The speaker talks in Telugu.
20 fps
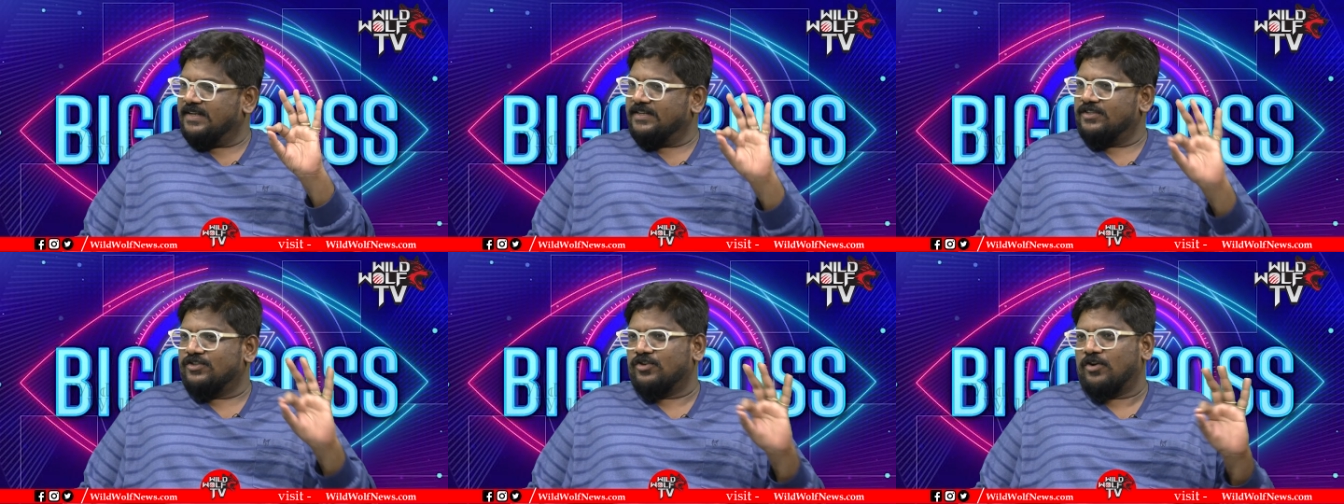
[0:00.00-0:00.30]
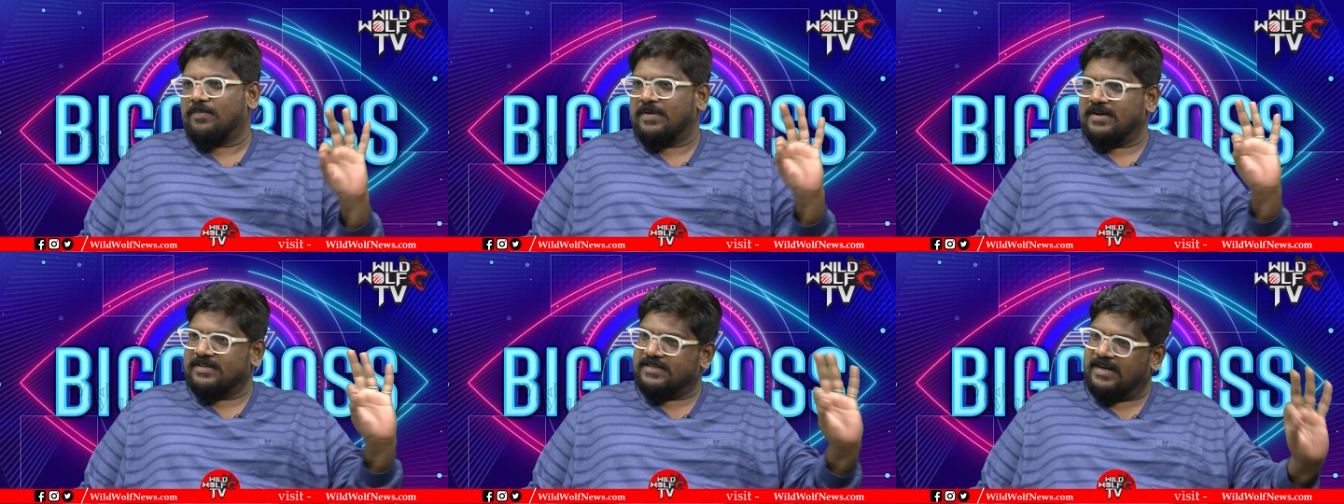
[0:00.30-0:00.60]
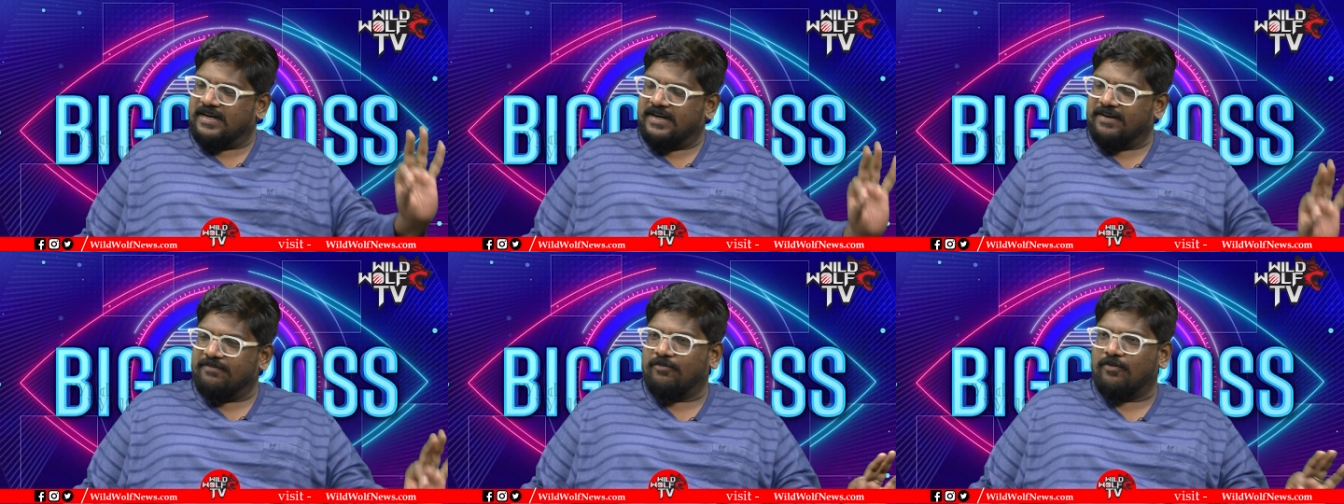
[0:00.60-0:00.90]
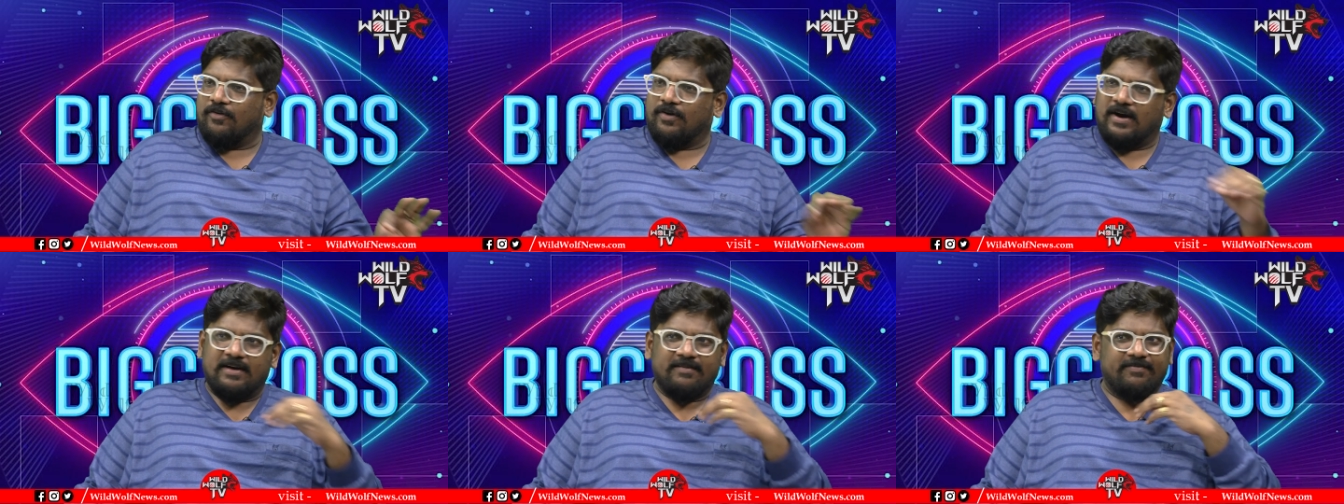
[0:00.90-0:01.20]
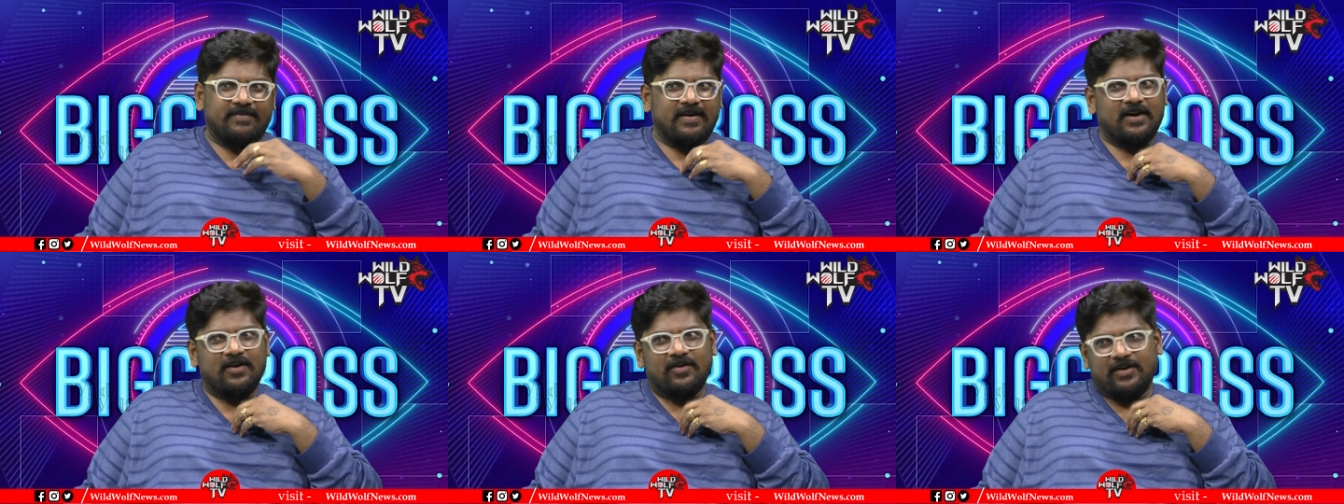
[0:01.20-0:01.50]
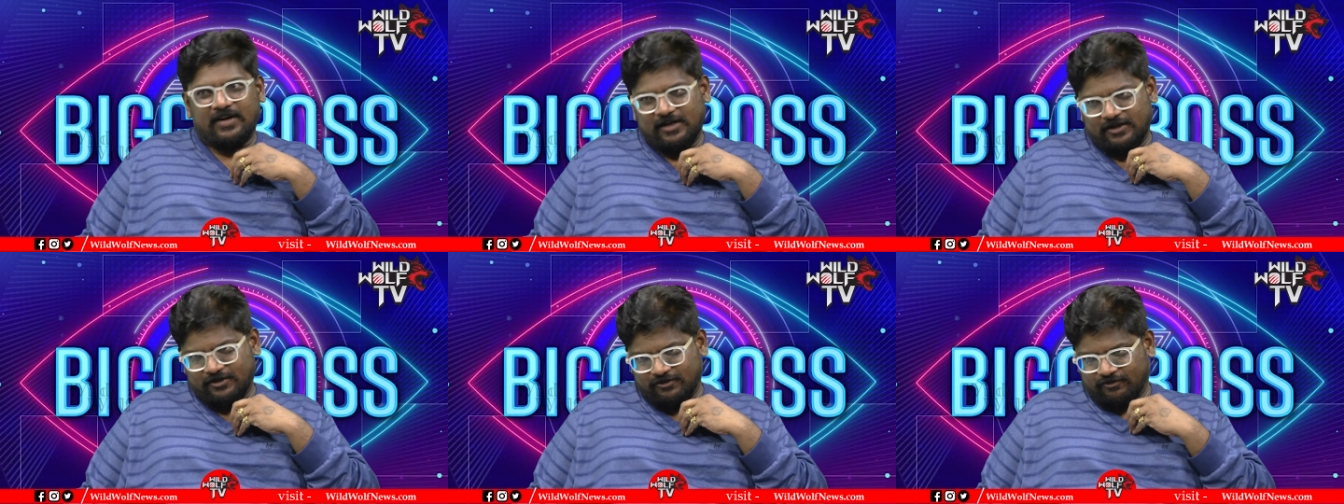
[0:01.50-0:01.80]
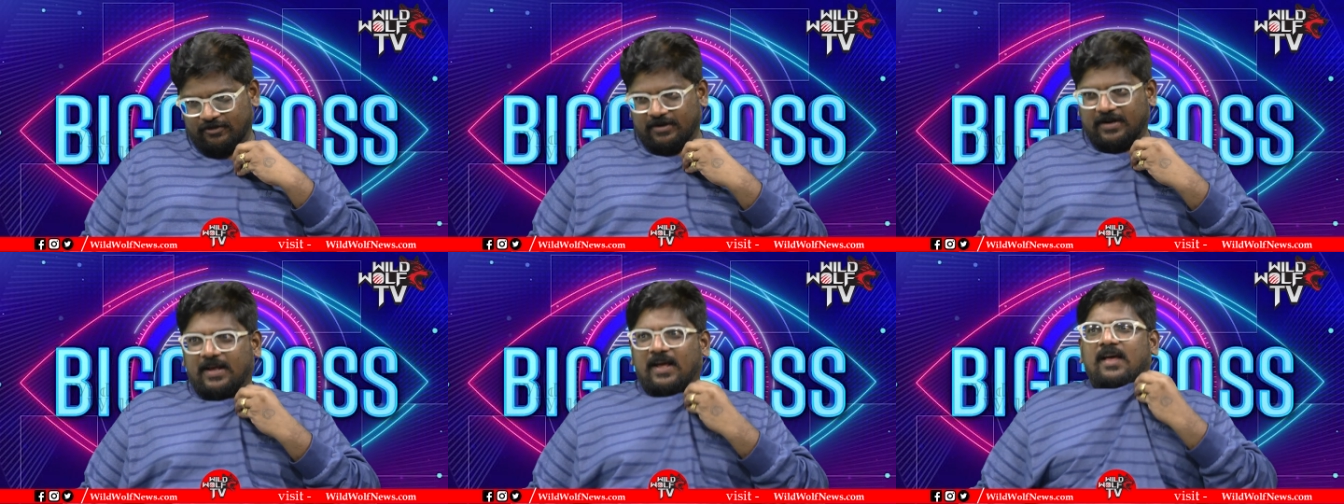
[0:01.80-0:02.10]
జైన్ శోభా శెట్టి ఫోర్ అండ్ ఫైవ్లో
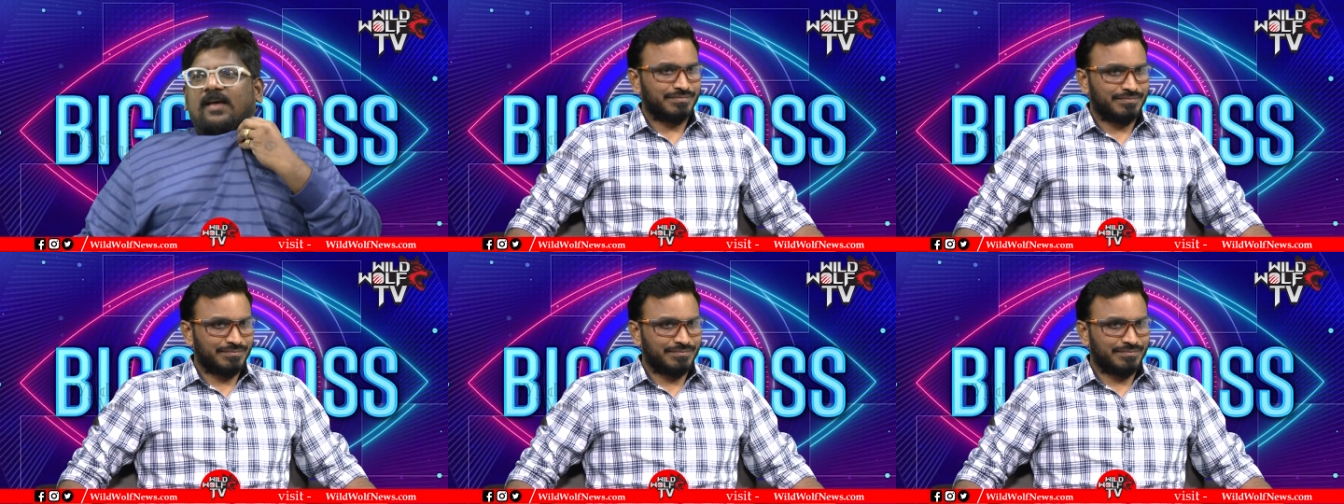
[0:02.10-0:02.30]
నిల్చుంటే